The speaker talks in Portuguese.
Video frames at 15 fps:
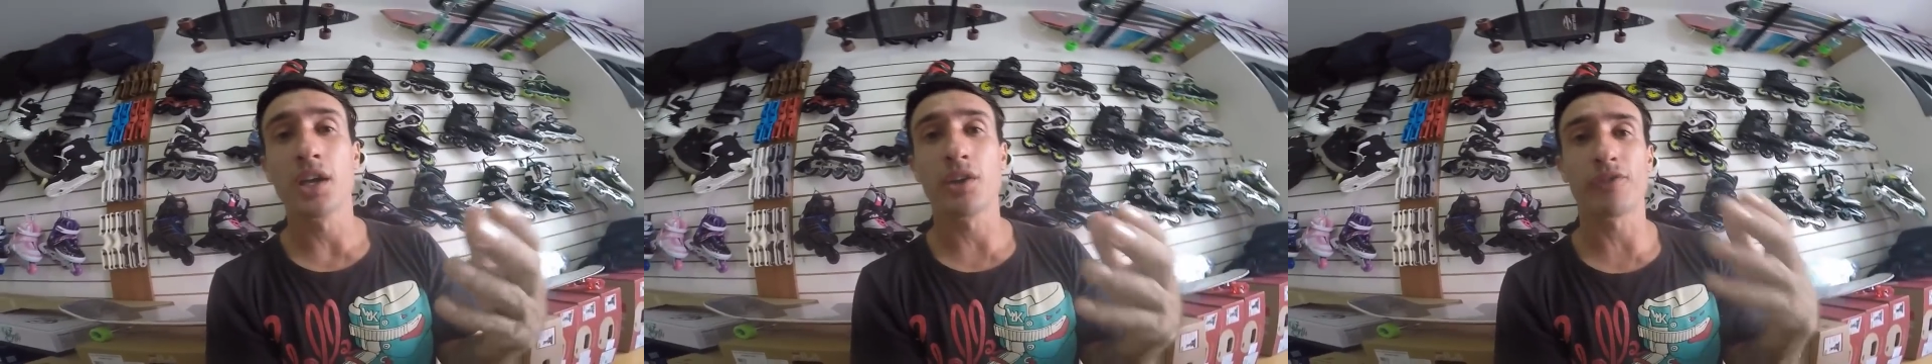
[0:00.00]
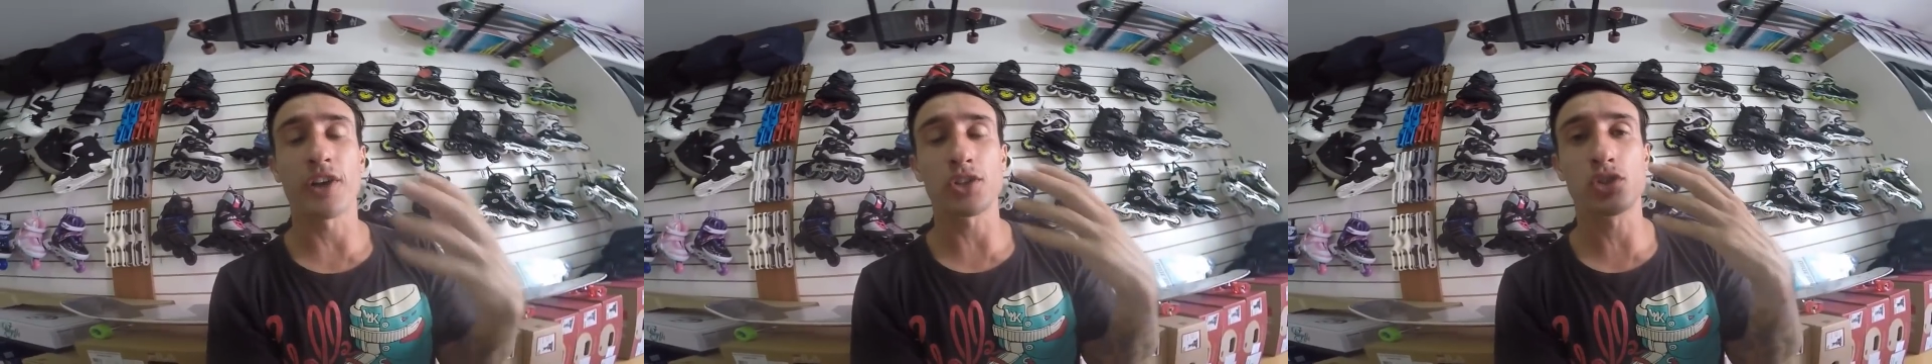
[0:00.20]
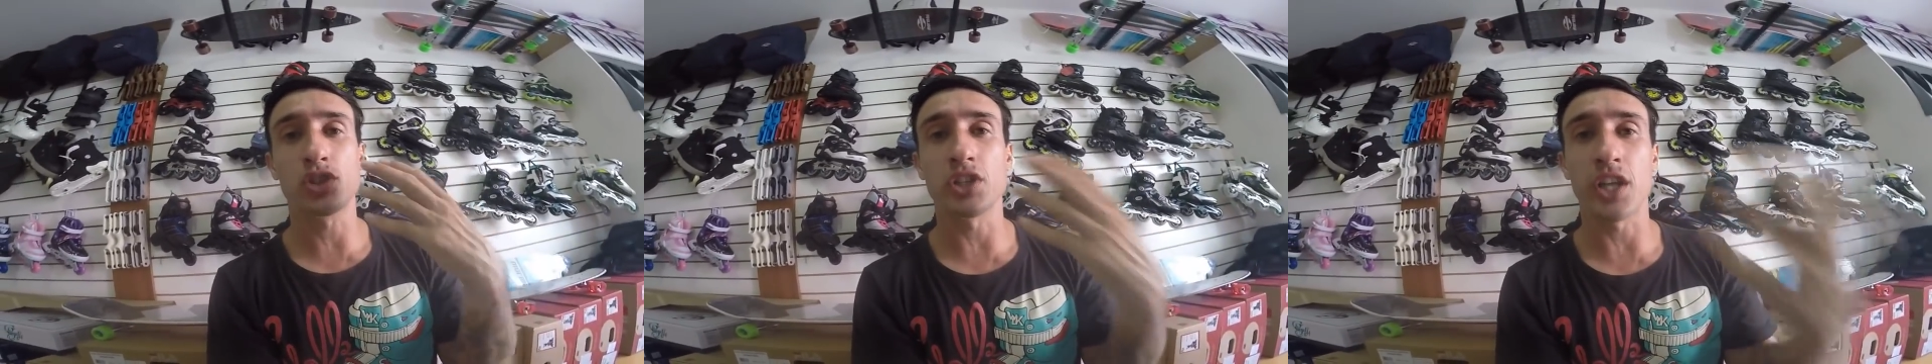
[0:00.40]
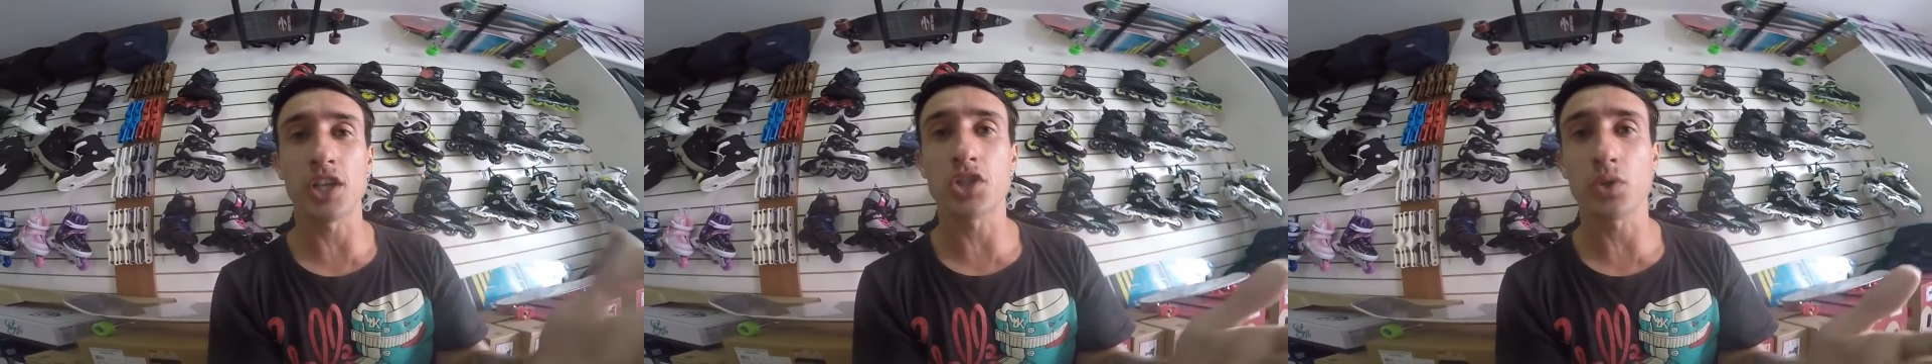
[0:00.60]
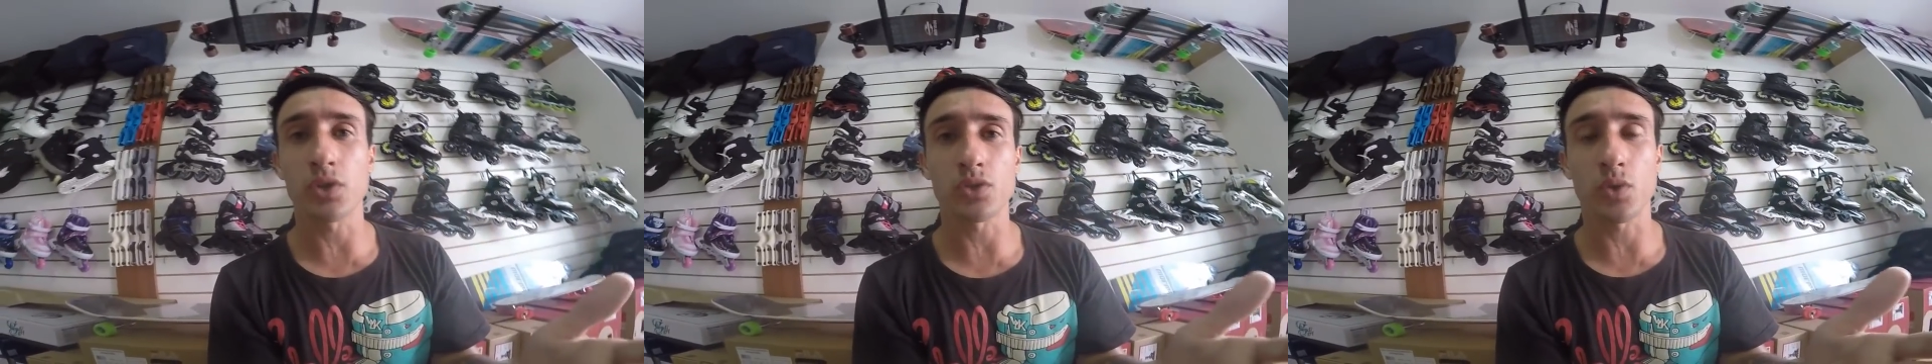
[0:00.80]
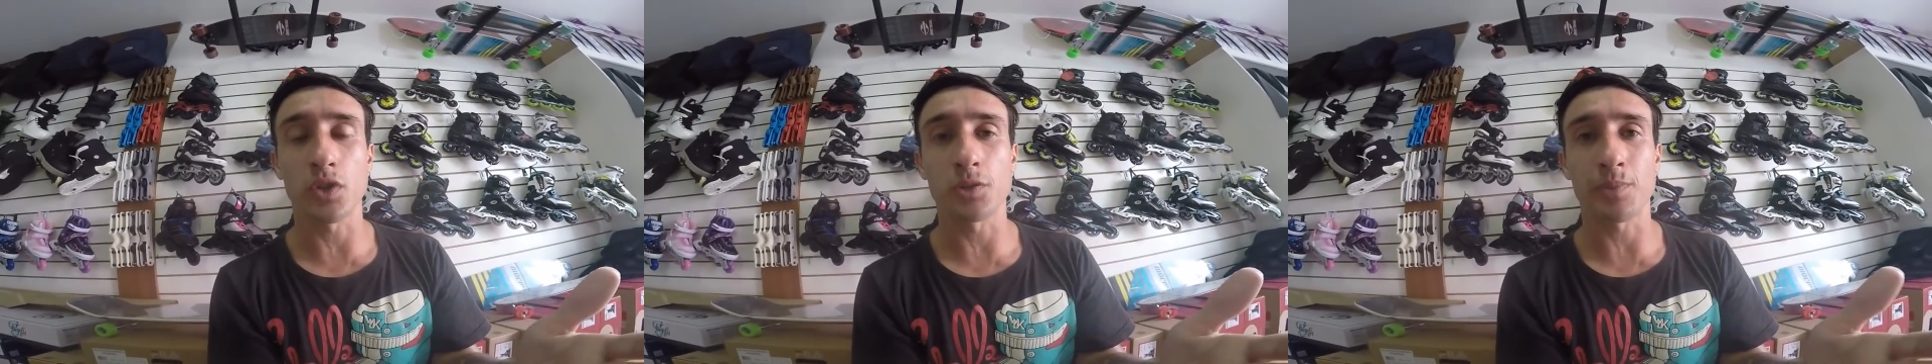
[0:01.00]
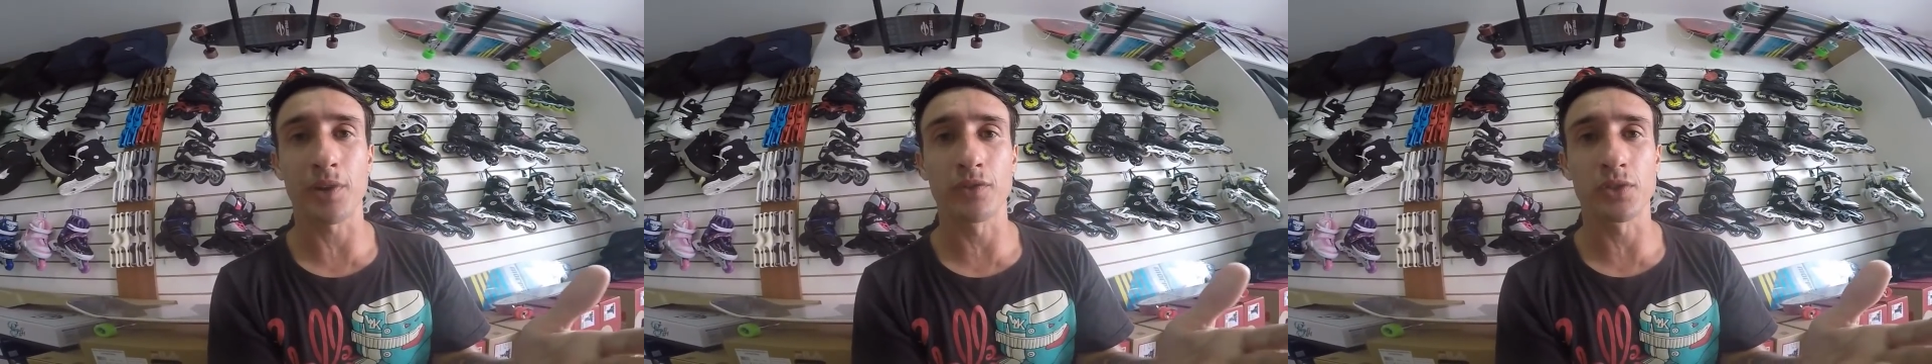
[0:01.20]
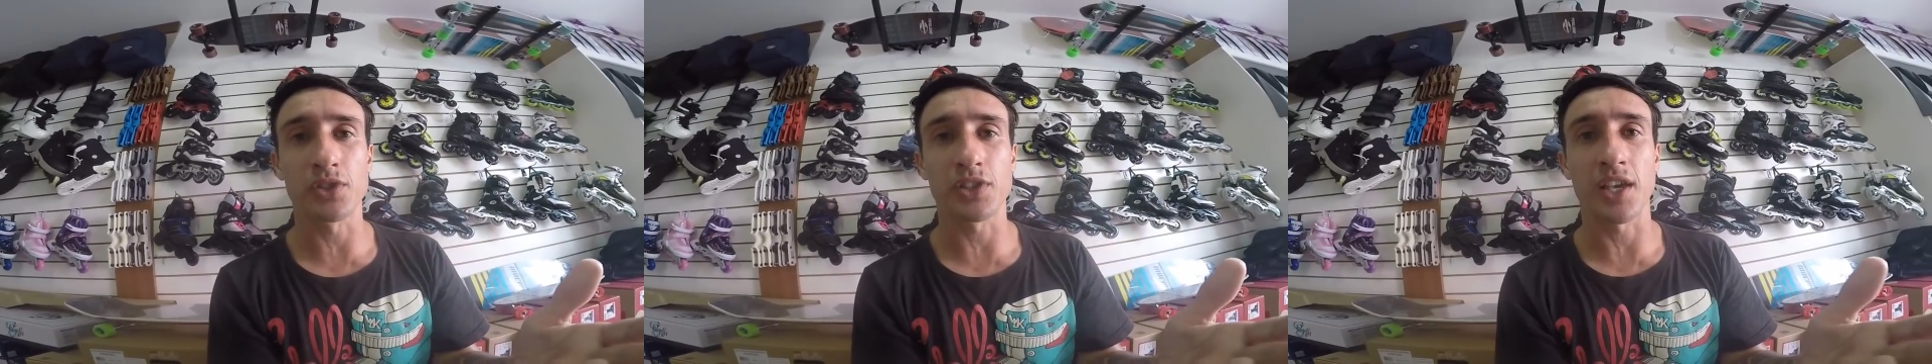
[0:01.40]
e faço direitinho as coisas para
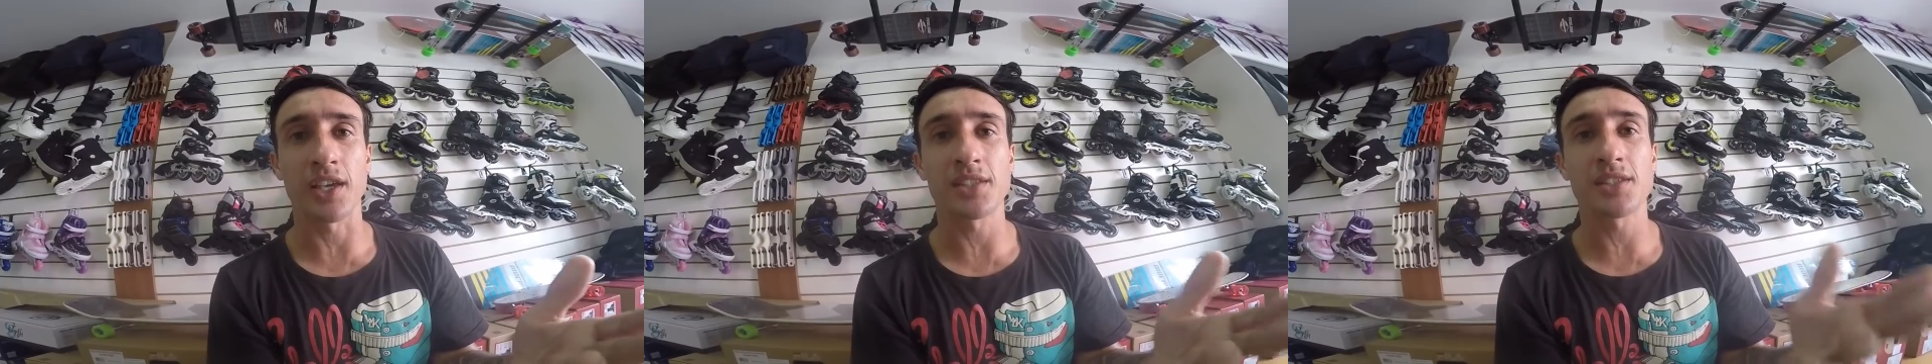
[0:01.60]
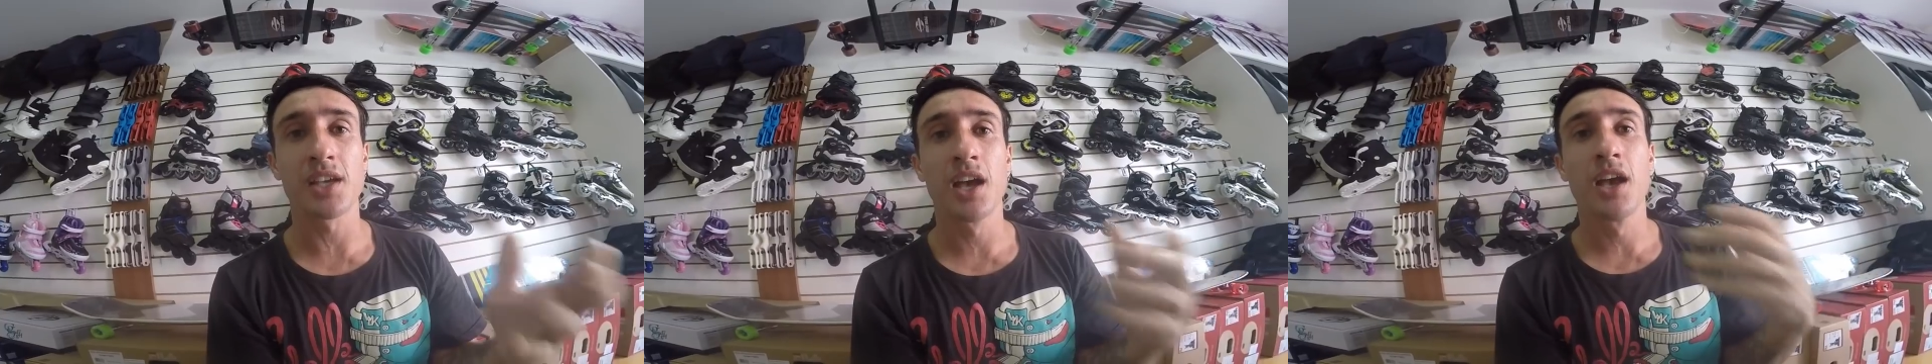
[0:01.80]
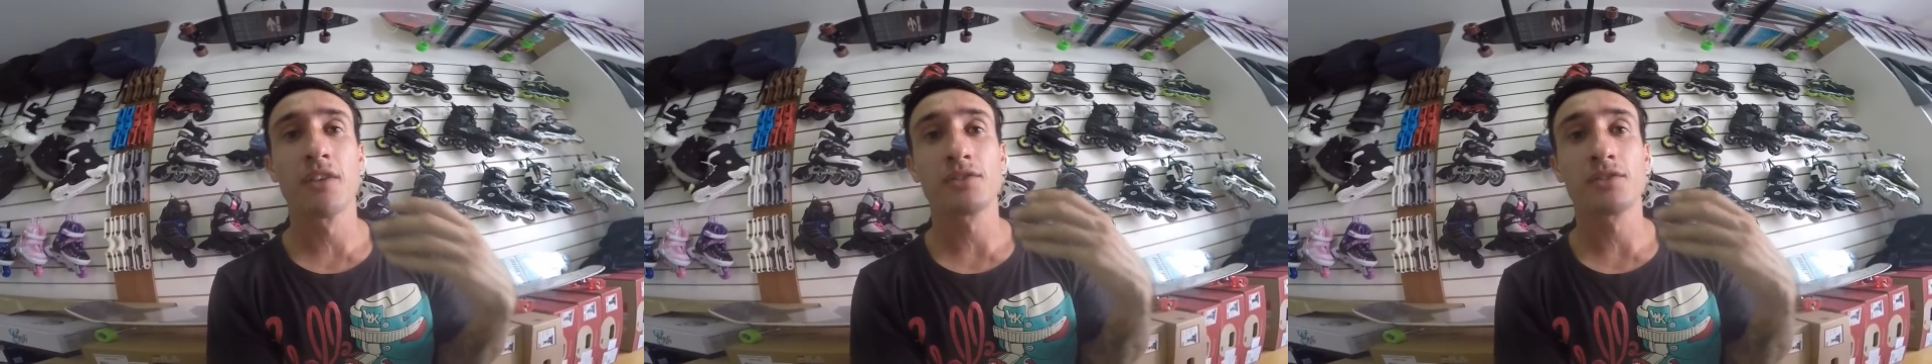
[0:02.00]
vocês,